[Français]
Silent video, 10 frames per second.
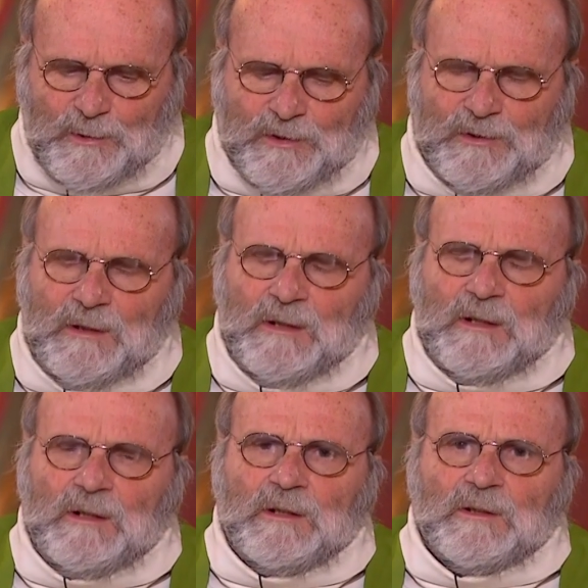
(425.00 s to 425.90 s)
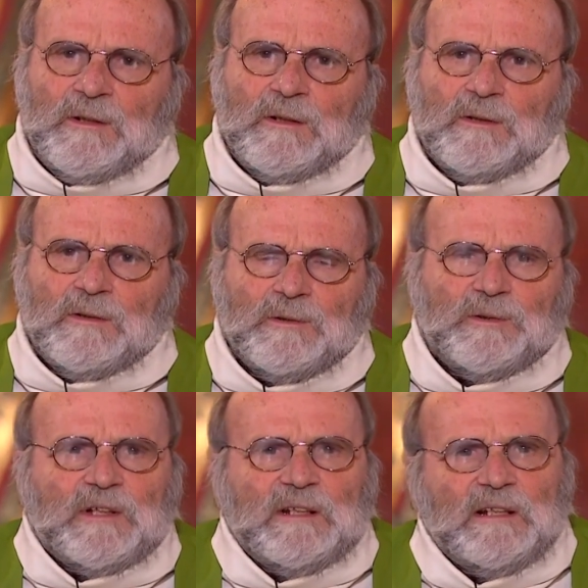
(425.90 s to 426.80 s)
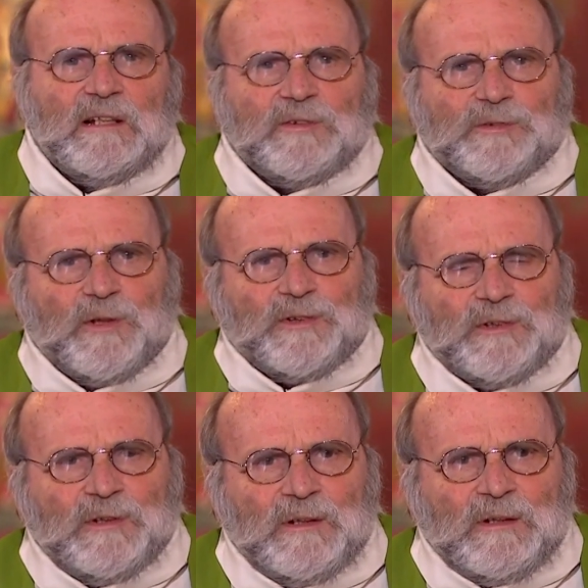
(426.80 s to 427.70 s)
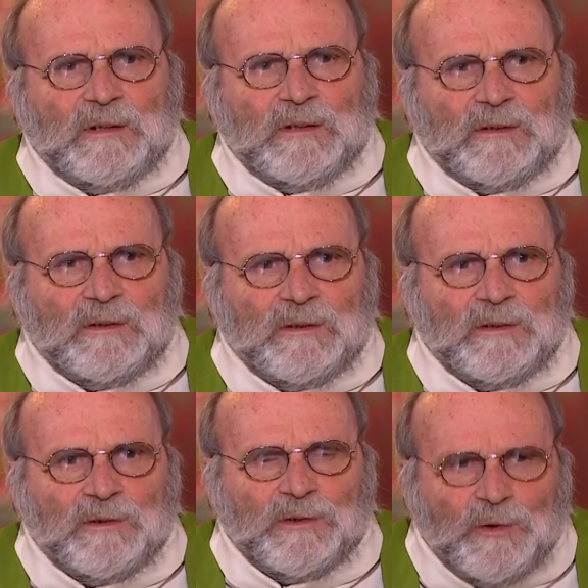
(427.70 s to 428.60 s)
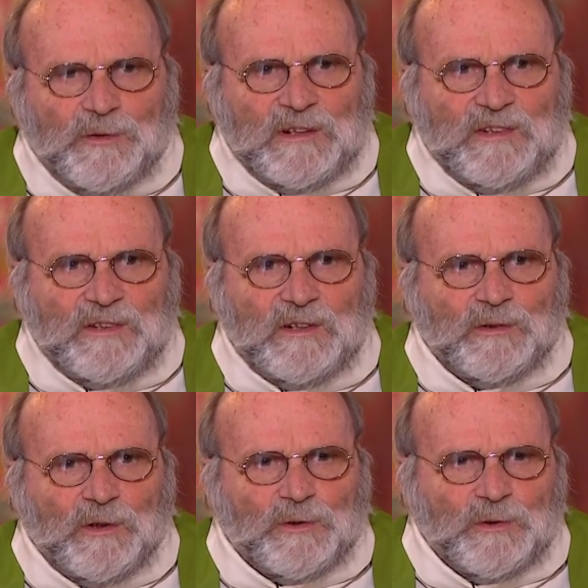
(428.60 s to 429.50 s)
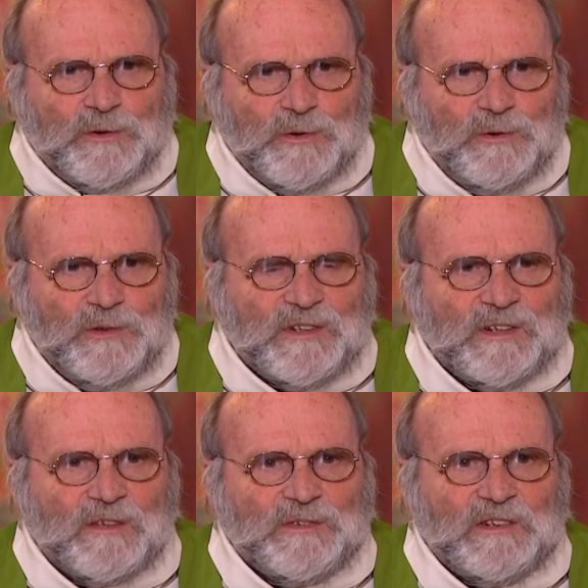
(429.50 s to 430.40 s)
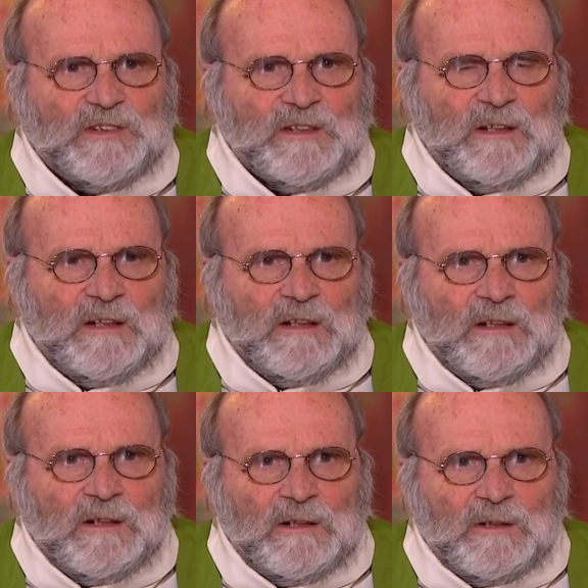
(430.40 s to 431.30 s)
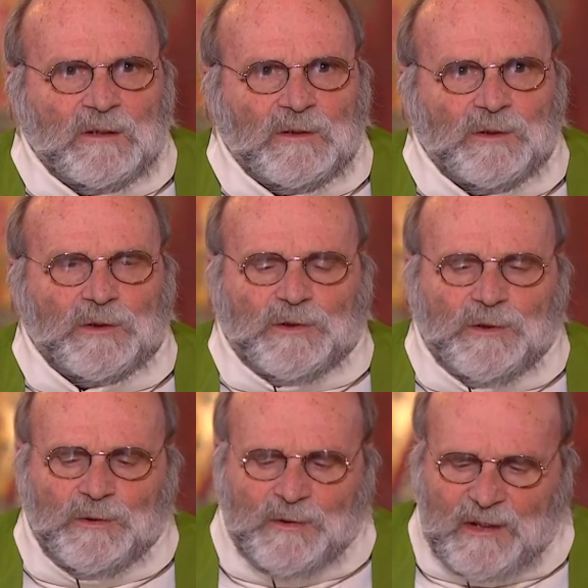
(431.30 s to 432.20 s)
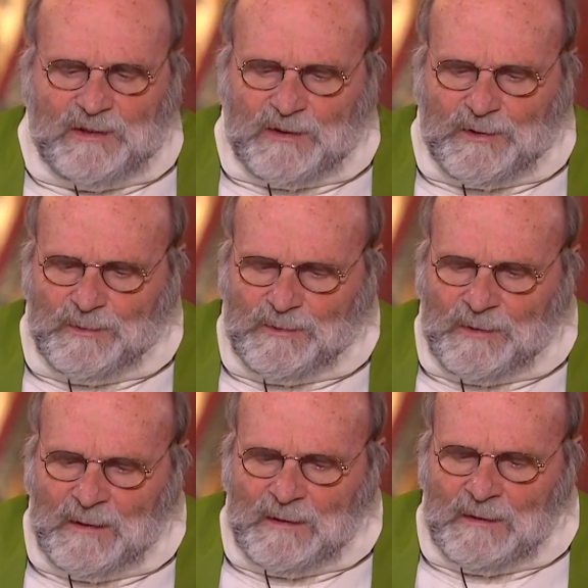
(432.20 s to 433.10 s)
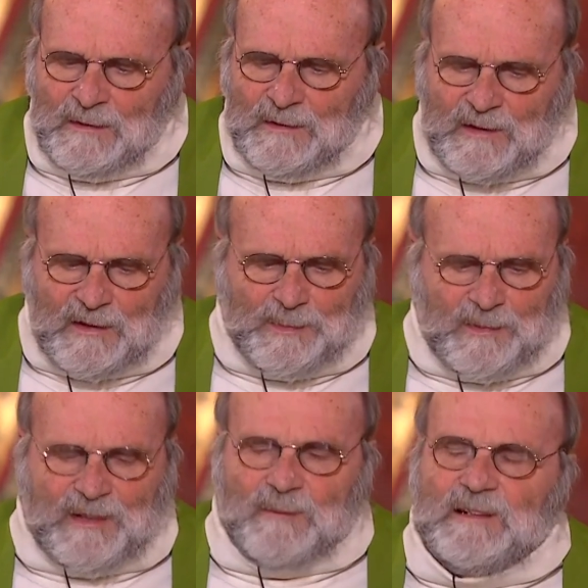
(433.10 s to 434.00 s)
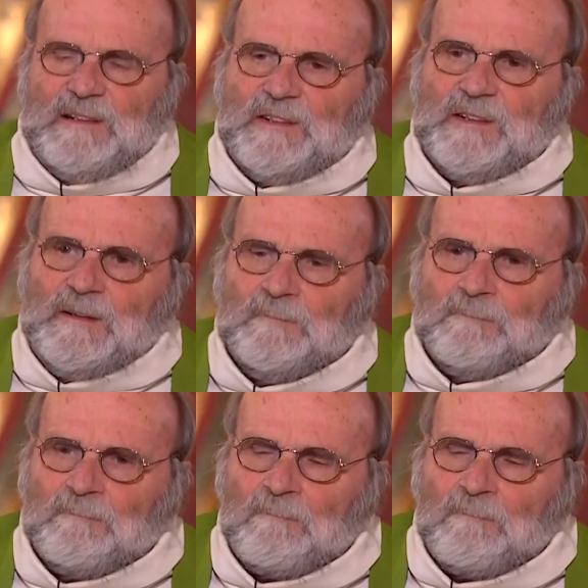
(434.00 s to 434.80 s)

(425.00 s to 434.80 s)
tous, nous donner la force de revêtir notre tenue de service lorsque nous exerçons des responsabilités